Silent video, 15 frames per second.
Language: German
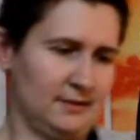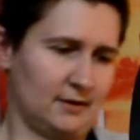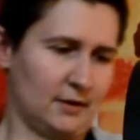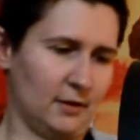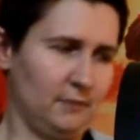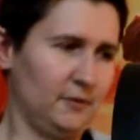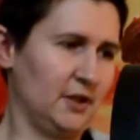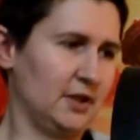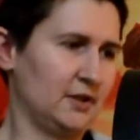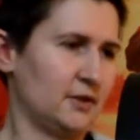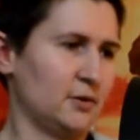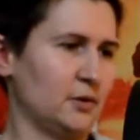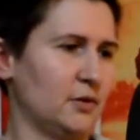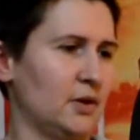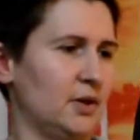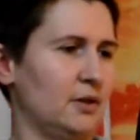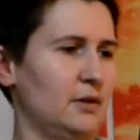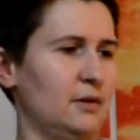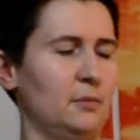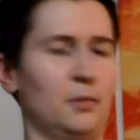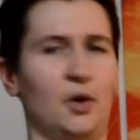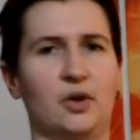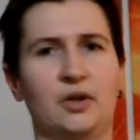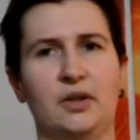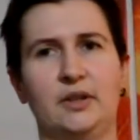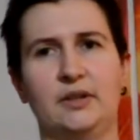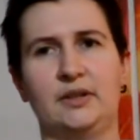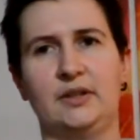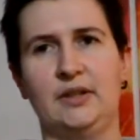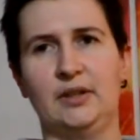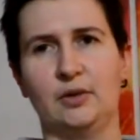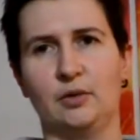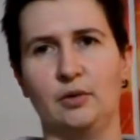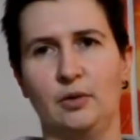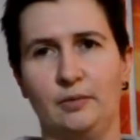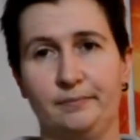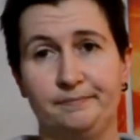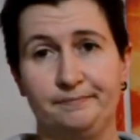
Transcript: Kommen wir zur Montierung.